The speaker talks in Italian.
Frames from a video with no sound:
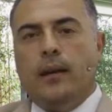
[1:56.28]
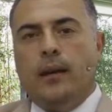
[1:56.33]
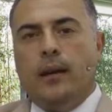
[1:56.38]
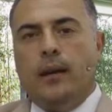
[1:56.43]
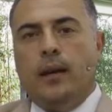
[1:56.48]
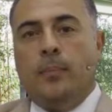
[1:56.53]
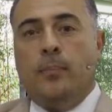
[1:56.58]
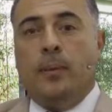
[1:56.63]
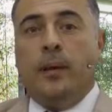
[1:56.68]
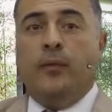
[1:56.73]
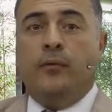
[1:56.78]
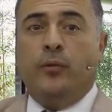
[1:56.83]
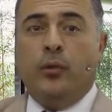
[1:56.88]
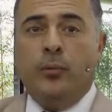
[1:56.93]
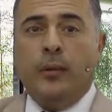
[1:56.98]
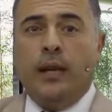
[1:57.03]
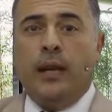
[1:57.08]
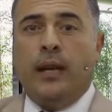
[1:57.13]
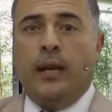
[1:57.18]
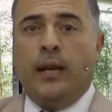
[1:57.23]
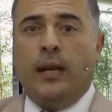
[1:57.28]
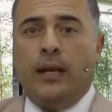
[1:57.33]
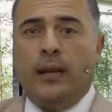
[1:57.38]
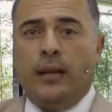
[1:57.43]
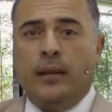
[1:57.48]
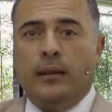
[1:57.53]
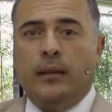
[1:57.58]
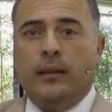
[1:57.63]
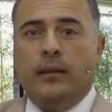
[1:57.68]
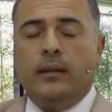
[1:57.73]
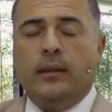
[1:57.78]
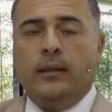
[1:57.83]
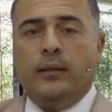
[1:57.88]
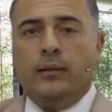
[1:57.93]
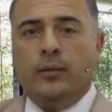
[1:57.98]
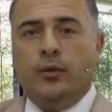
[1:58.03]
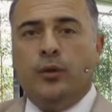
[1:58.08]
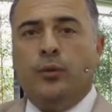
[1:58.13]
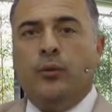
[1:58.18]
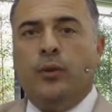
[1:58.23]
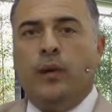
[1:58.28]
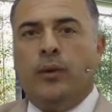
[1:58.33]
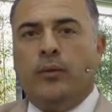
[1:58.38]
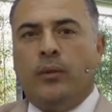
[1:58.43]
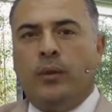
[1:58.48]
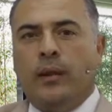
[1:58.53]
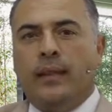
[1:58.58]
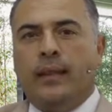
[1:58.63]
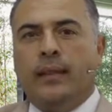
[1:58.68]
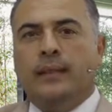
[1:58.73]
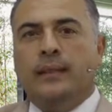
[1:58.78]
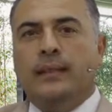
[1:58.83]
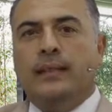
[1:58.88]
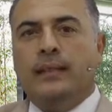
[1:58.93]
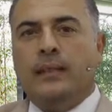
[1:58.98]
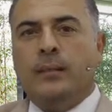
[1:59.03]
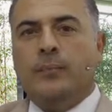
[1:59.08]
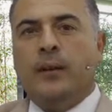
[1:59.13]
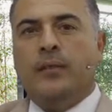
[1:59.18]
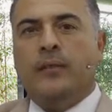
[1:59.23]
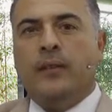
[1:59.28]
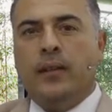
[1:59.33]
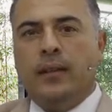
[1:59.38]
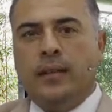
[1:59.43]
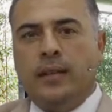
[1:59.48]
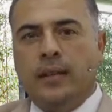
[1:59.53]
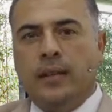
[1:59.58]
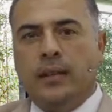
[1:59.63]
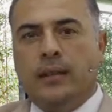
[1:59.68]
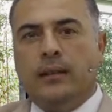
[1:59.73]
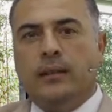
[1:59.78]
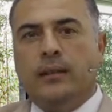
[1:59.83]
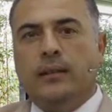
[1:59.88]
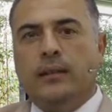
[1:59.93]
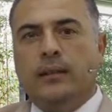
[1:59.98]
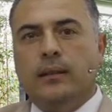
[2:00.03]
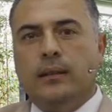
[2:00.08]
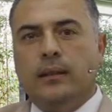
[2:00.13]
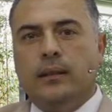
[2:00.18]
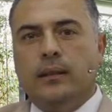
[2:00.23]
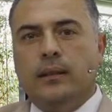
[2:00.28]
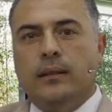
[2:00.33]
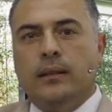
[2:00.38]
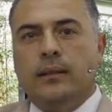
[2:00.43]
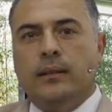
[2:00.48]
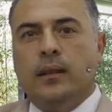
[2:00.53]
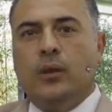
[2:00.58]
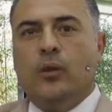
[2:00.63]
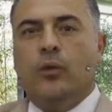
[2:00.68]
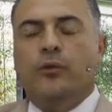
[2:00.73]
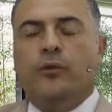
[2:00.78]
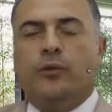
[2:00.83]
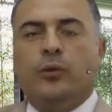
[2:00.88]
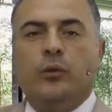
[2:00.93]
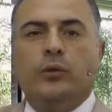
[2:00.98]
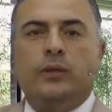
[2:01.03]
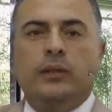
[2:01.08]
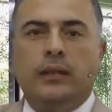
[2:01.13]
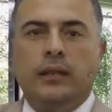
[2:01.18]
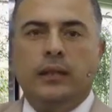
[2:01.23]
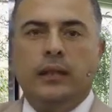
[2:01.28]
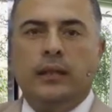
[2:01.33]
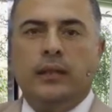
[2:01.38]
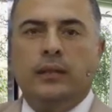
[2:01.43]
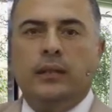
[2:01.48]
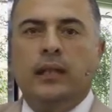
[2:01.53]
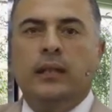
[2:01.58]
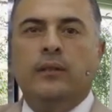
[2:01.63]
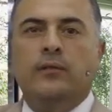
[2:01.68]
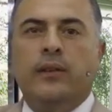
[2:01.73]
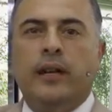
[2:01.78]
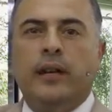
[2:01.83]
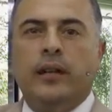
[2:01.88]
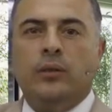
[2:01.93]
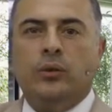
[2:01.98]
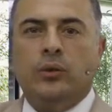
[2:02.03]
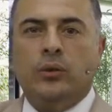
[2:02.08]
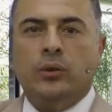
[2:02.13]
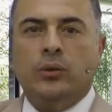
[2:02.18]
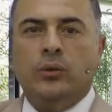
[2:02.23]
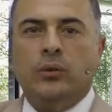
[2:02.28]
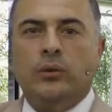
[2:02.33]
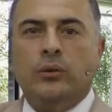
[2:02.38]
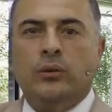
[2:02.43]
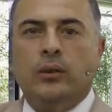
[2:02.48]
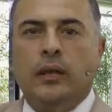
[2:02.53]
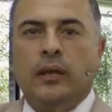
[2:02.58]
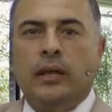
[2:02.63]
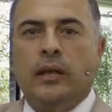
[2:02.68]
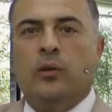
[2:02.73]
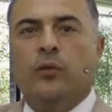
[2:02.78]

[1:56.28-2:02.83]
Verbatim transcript: E per il fiume ci voleva una grandissima fede nei confronti del vento e nei